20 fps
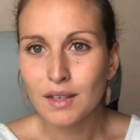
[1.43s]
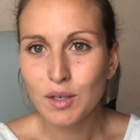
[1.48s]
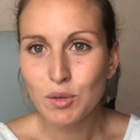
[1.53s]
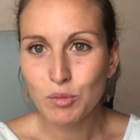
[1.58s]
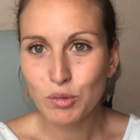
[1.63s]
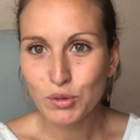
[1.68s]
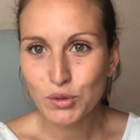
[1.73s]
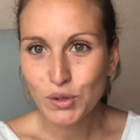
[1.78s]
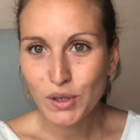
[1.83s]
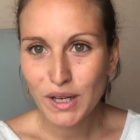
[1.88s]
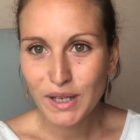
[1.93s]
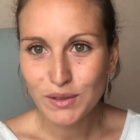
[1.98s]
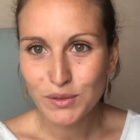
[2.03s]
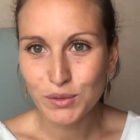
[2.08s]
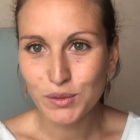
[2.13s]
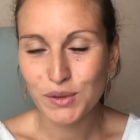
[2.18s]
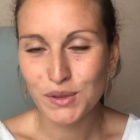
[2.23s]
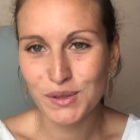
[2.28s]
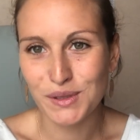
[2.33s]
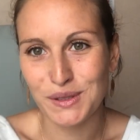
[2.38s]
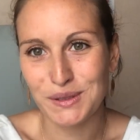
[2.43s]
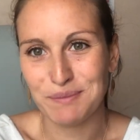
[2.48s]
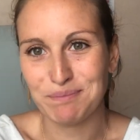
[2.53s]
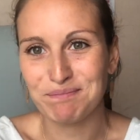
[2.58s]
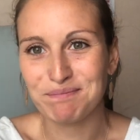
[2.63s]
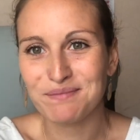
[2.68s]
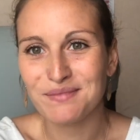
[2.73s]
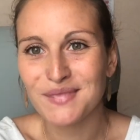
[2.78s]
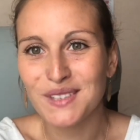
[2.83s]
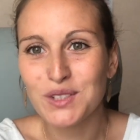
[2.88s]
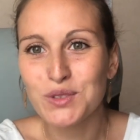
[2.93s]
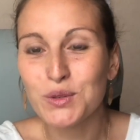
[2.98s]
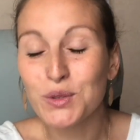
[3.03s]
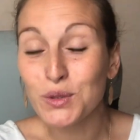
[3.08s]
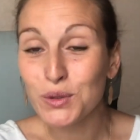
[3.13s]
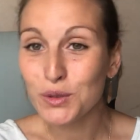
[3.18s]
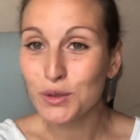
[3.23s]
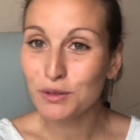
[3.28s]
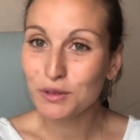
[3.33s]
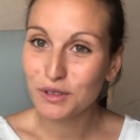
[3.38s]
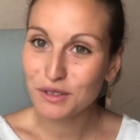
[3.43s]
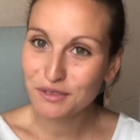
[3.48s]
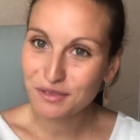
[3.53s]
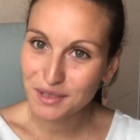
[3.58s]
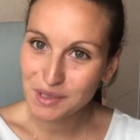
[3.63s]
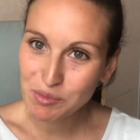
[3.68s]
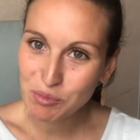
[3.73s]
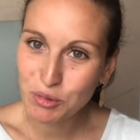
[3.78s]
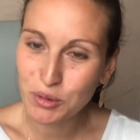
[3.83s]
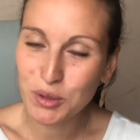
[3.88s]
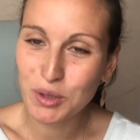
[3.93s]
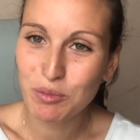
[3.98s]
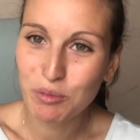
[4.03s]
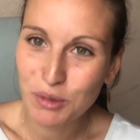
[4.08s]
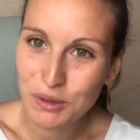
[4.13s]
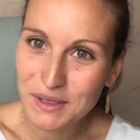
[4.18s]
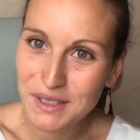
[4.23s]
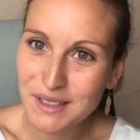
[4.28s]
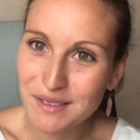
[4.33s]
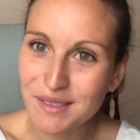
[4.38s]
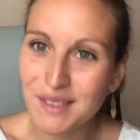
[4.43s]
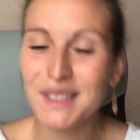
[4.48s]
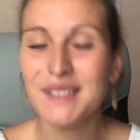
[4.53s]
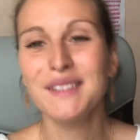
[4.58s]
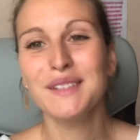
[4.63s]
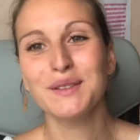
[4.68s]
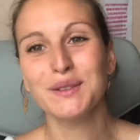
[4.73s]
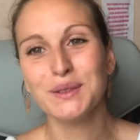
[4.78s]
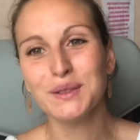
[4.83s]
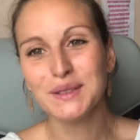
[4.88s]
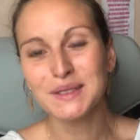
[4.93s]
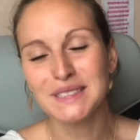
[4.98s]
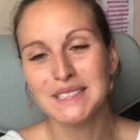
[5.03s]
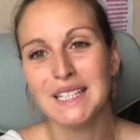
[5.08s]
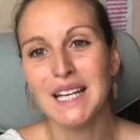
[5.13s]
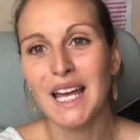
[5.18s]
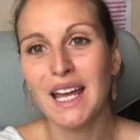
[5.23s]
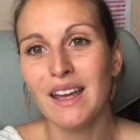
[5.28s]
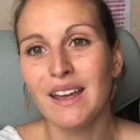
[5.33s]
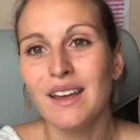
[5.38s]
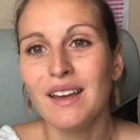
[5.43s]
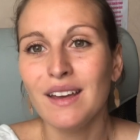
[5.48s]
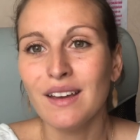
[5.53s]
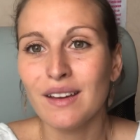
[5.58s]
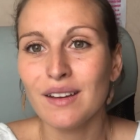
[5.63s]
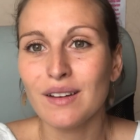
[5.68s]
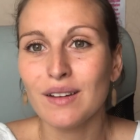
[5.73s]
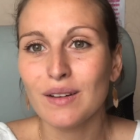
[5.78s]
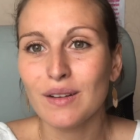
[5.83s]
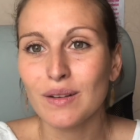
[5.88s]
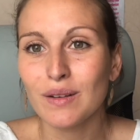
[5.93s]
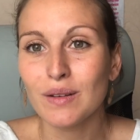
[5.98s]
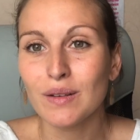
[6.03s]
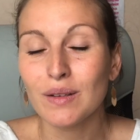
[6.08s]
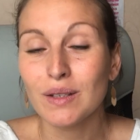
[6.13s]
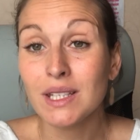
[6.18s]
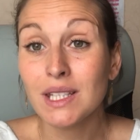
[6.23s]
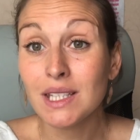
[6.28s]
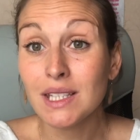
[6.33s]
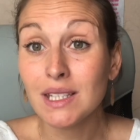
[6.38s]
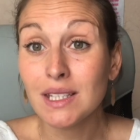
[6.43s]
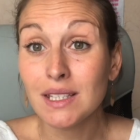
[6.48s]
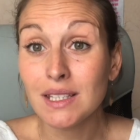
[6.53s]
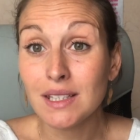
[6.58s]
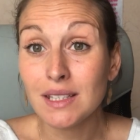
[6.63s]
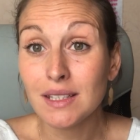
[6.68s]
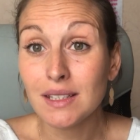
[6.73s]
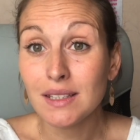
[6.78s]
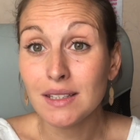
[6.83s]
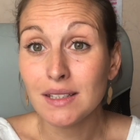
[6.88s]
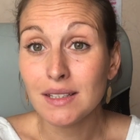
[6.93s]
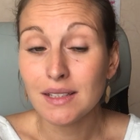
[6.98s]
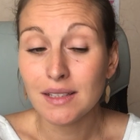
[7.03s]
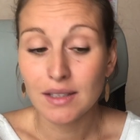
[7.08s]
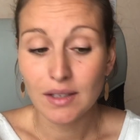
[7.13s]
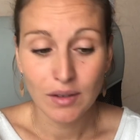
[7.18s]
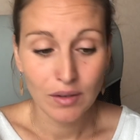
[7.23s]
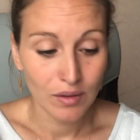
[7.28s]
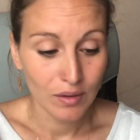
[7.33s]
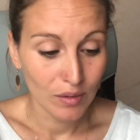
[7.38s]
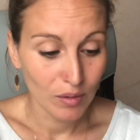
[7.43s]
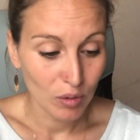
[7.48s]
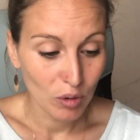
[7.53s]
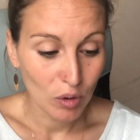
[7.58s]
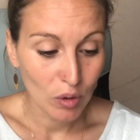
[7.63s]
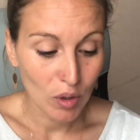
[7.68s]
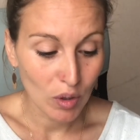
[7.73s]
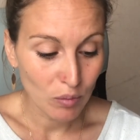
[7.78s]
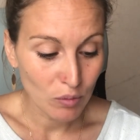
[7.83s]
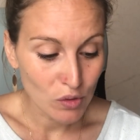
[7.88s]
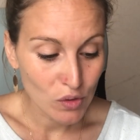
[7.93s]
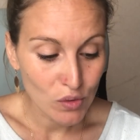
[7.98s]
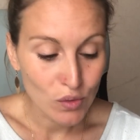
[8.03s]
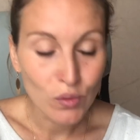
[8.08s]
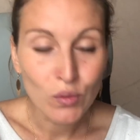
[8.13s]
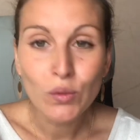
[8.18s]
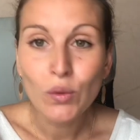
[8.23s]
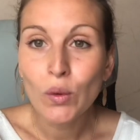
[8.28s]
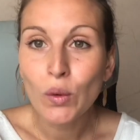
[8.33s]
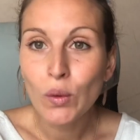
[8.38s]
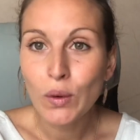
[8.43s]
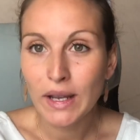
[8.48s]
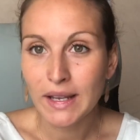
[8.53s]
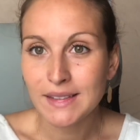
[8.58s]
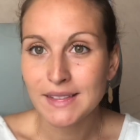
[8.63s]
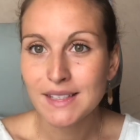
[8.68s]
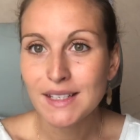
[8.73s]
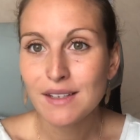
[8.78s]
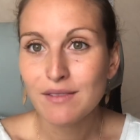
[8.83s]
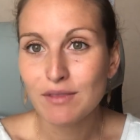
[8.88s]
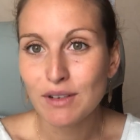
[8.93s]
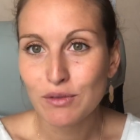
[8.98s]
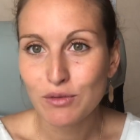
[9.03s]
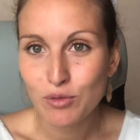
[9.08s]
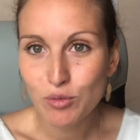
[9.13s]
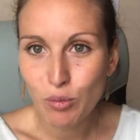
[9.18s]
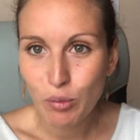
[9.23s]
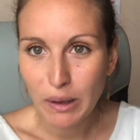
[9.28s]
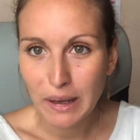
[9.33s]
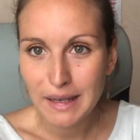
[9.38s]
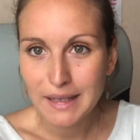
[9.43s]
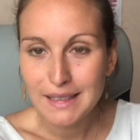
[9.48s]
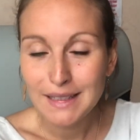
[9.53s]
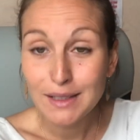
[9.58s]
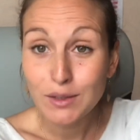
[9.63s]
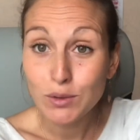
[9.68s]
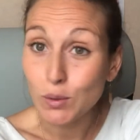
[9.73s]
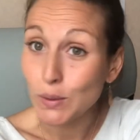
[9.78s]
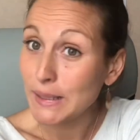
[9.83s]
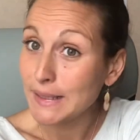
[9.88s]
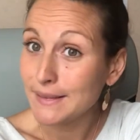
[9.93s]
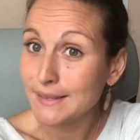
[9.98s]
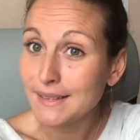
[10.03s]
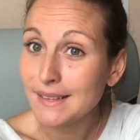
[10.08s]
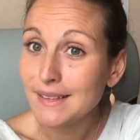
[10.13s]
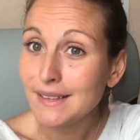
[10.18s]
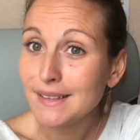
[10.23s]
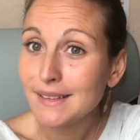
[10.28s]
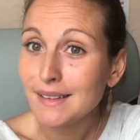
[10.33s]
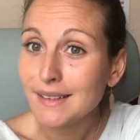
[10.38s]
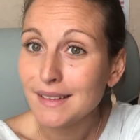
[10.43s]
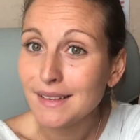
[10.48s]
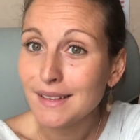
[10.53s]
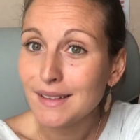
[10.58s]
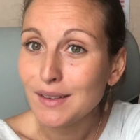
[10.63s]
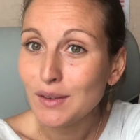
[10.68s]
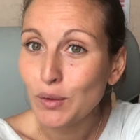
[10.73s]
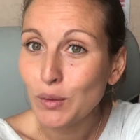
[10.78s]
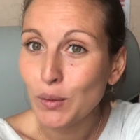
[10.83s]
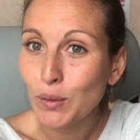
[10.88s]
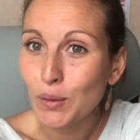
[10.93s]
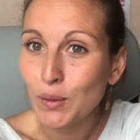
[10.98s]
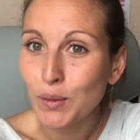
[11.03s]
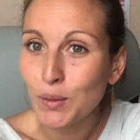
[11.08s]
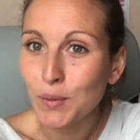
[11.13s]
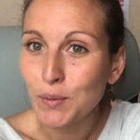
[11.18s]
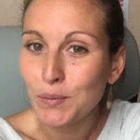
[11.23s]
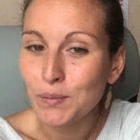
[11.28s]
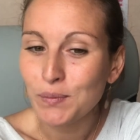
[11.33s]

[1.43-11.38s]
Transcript: Bonjour à tous, je vous retrouve enfin pour une petite vidéo euh, qui, euh, comme son nom l'indique, va vous parler de l'été et euh,